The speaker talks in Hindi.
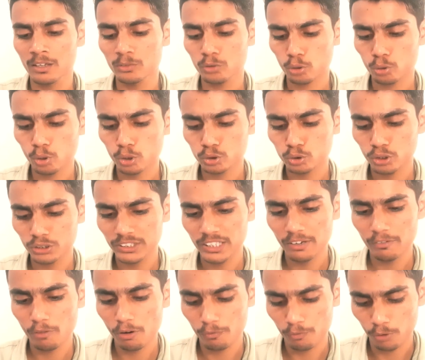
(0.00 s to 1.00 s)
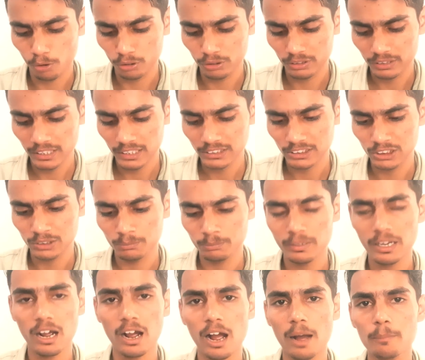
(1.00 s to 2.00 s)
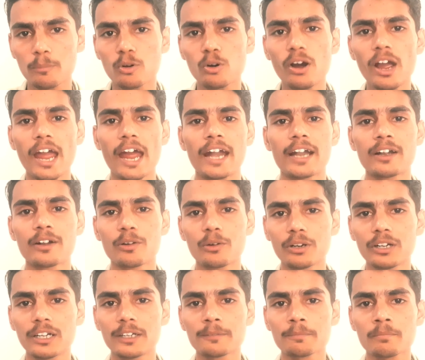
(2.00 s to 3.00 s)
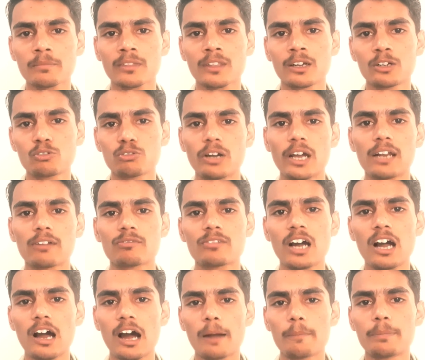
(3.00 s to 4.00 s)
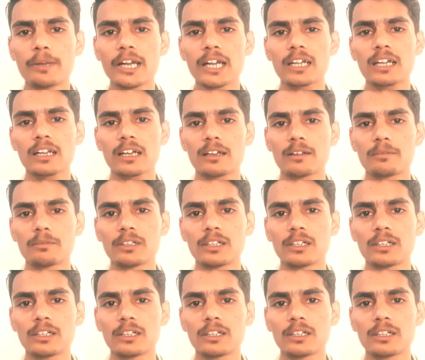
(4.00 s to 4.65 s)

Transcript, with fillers: तो दोस्तों ये वो फ़ोन थे जिनमें आपको एंड्रॉयड ट्वेल्व का अपडेट